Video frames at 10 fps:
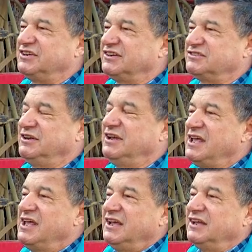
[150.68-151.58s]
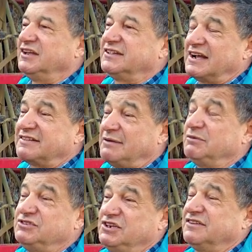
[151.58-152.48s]
jeśli e, tak
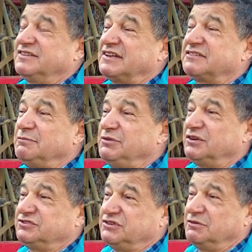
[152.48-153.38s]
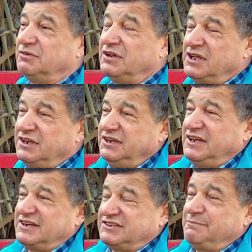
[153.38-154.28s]
samo jest z zasobnością.
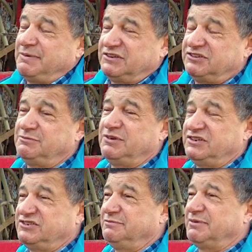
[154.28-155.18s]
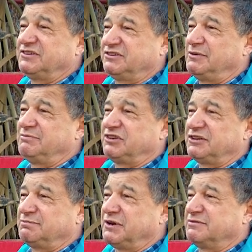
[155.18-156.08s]
Inaczej patrzymy, jeśli patrzymy
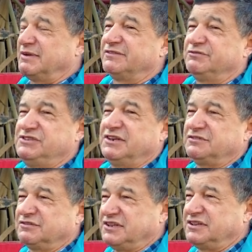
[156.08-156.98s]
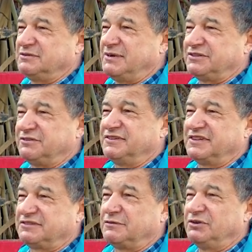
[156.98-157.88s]
przez pryzmat 20 cm i
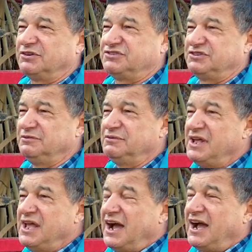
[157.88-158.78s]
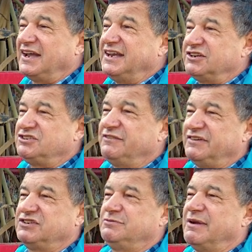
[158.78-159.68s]
zasobnością, a jeśli
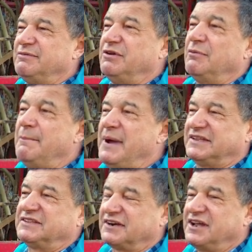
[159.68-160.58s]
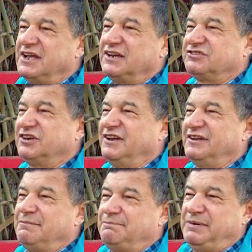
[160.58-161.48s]
weźmiemy metr,
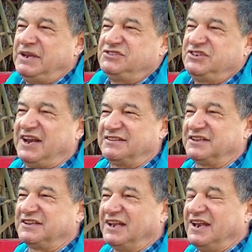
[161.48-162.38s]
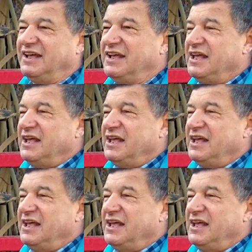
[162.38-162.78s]
czyli 5 razy tyle